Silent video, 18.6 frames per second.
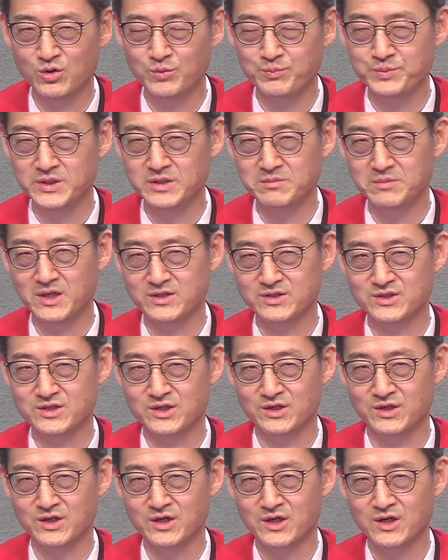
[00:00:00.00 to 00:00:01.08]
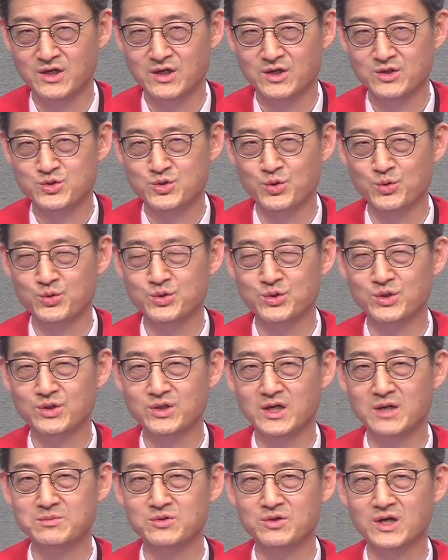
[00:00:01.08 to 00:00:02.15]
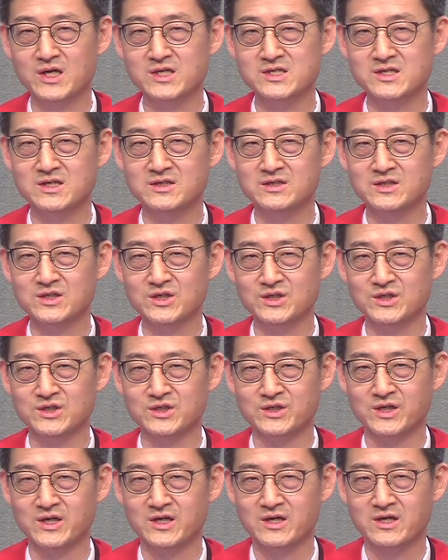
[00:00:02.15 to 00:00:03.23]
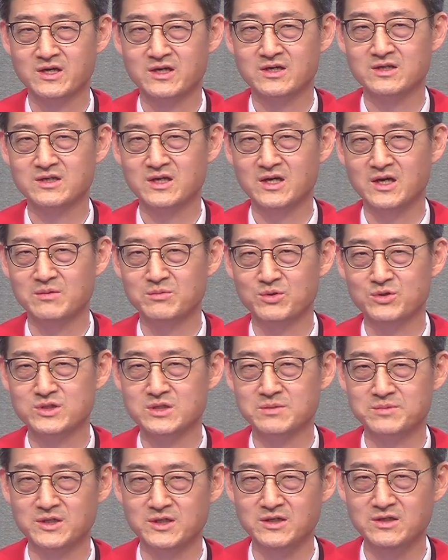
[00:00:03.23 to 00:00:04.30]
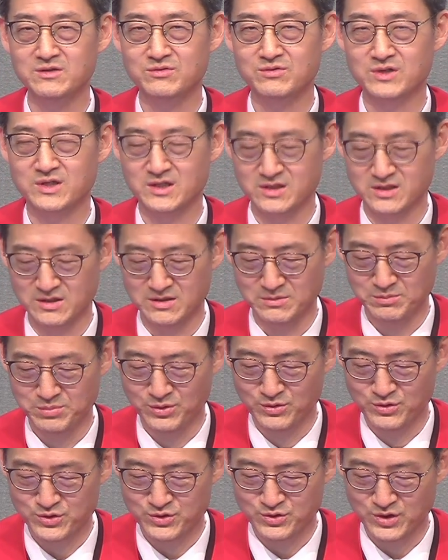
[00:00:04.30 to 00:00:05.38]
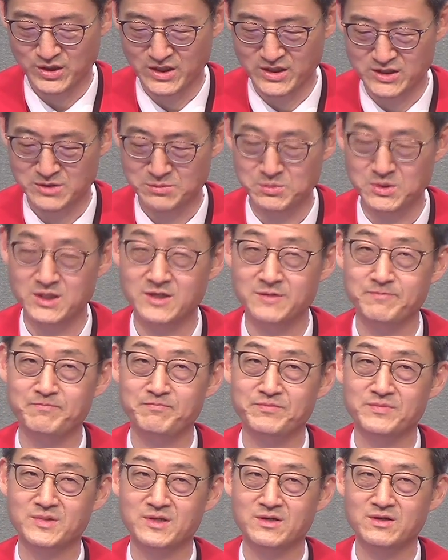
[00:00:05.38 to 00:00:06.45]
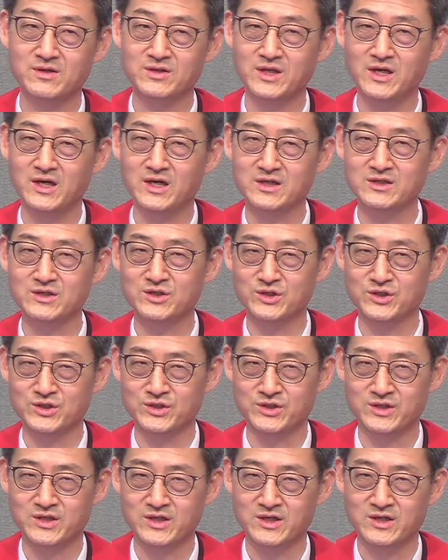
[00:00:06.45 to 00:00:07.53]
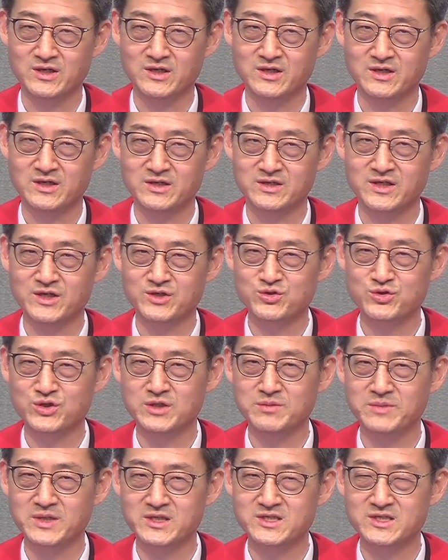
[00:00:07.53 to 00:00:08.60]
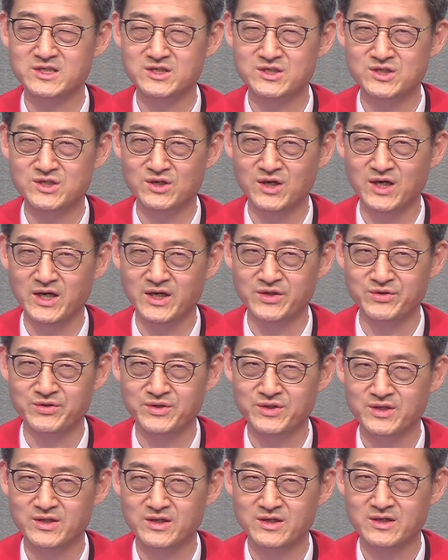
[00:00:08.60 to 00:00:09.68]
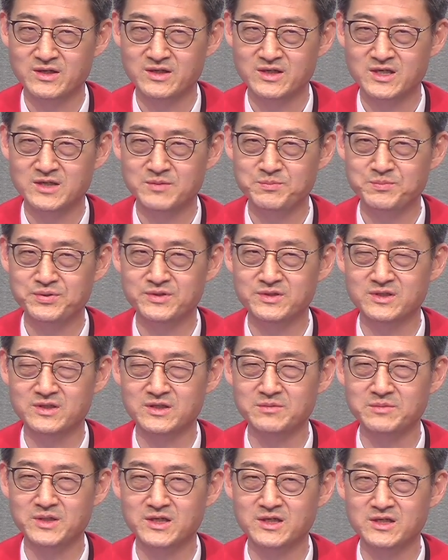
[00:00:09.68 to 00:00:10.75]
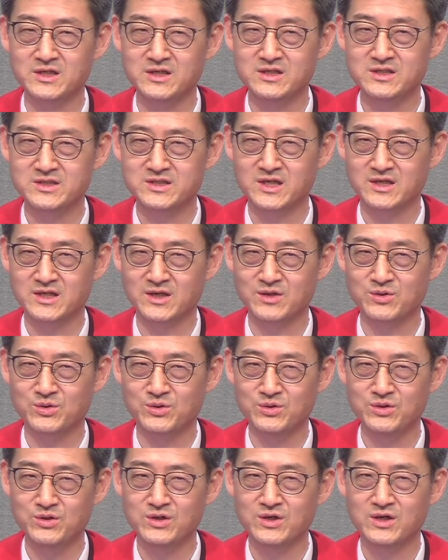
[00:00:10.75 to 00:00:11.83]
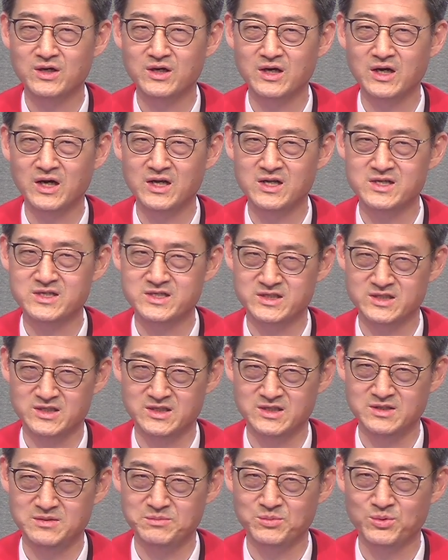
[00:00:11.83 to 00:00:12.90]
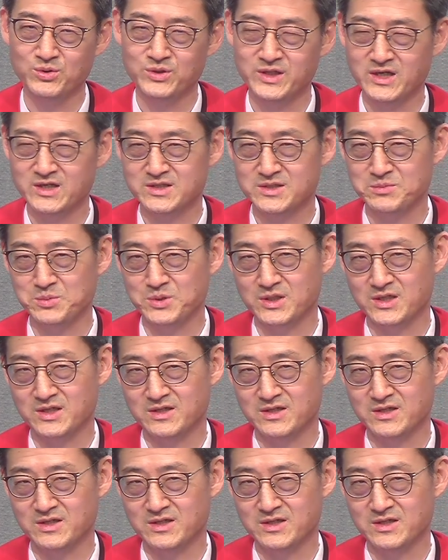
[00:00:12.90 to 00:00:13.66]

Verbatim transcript: 피면서 종려나무 가지를 흔드는 그들의 모습을 우리는 볼 수가 있습니다. 그러나 그들은 예수님의 진정한 깊은 의미를 제대로 알지 못했습니다.